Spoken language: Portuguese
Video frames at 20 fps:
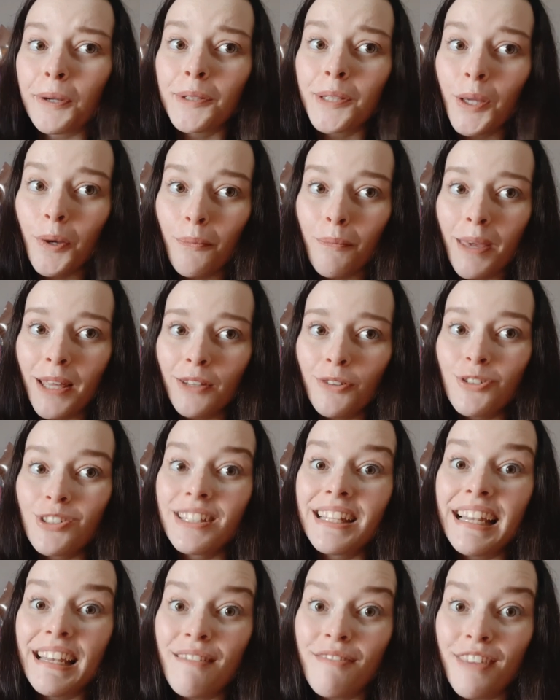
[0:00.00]
eu tenho medo de
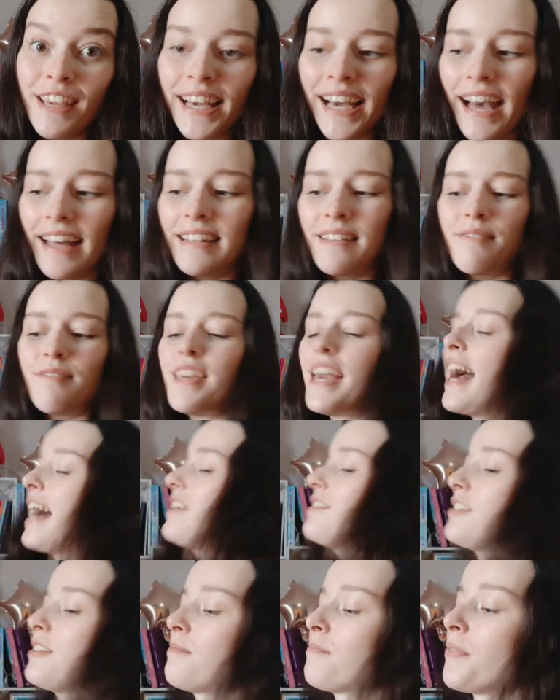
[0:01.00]
danificar na
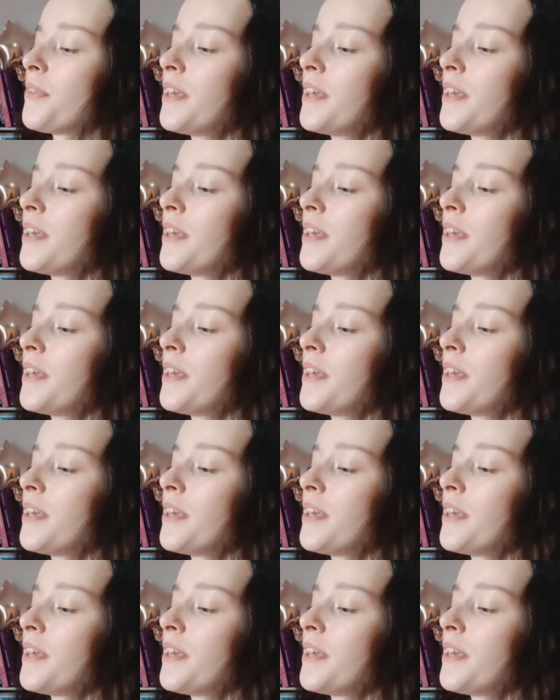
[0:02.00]
viagem.